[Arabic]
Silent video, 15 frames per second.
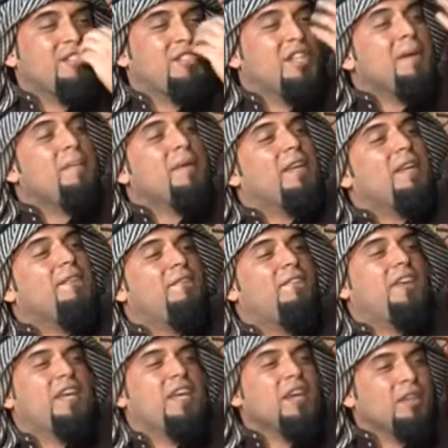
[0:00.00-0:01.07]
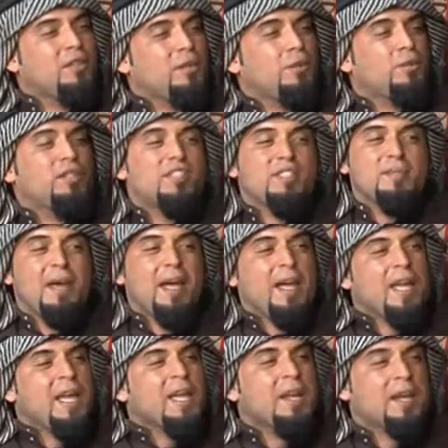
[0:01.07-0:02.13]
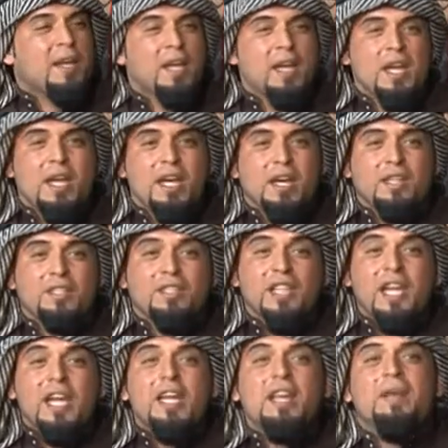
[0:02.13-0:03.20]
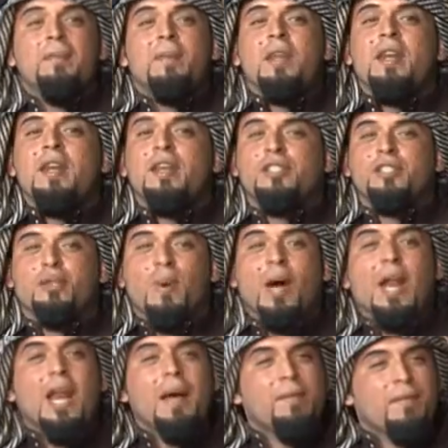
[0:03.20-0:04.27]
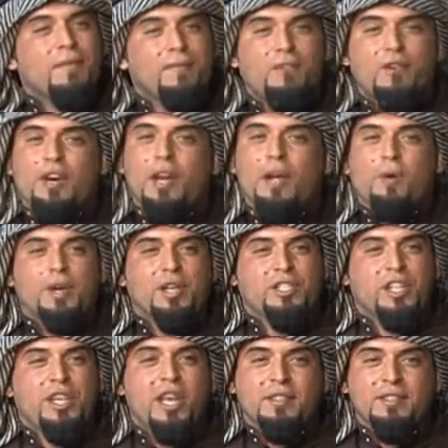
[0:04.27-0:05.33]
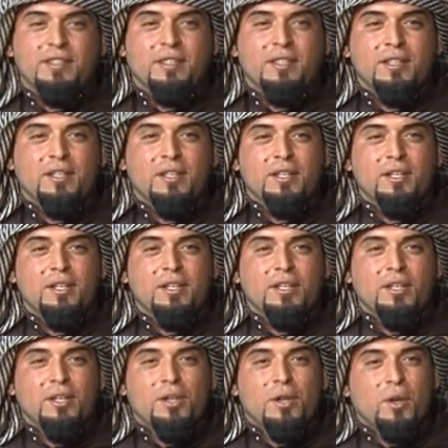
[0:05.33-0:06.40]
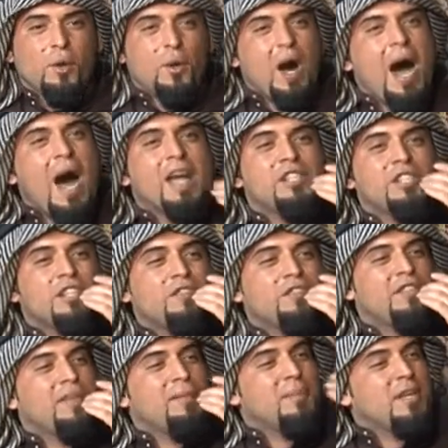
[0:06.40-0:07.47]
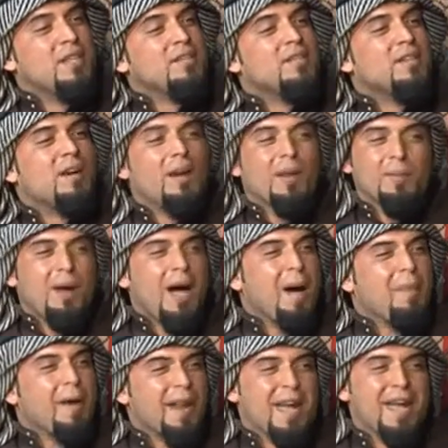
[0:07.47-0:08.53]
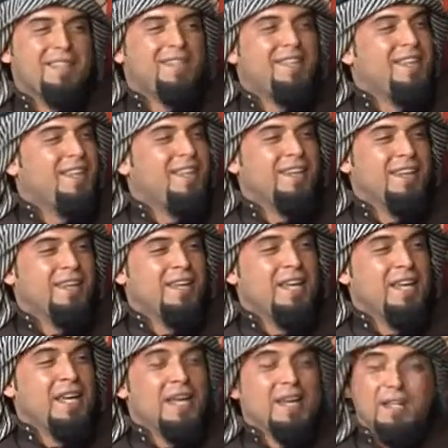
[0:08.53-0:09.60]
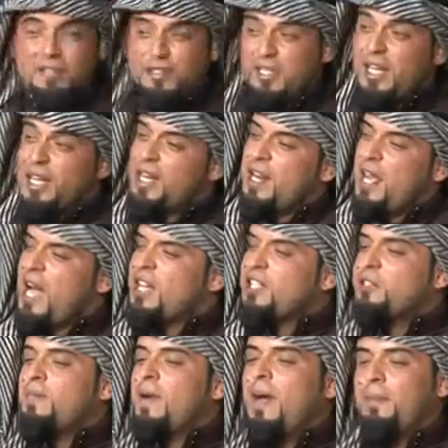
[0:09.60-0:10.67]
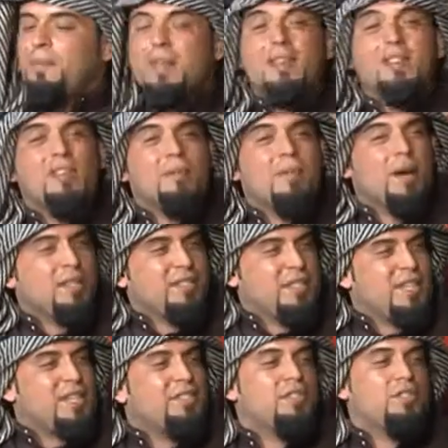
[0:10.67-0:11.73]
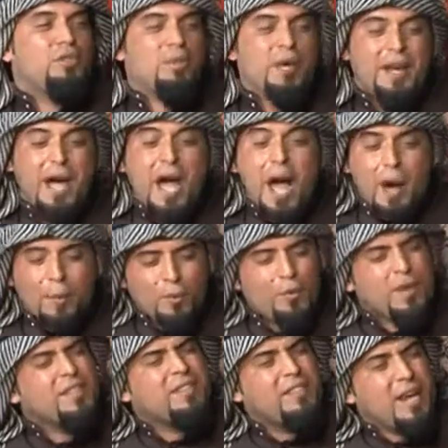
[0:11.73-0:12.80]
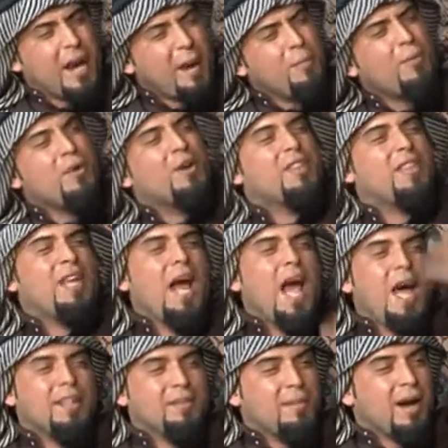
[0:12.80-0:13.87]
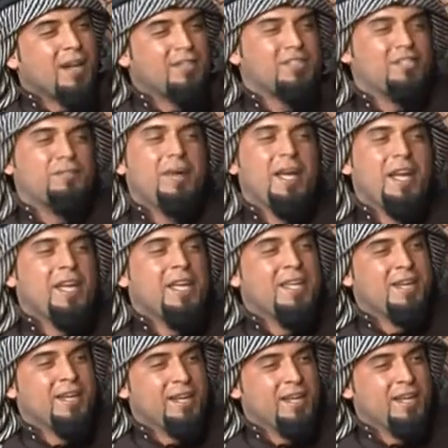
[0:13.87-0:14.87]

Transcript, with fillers: يمكن فكرته وتسمعين انطيني منك والله بنفقره واجيت وهاي شفتي من الزغر ما مرهتين انطيني اشبع من ثمر زيجك وانام وانت هم اخذي لحد ما تشبعين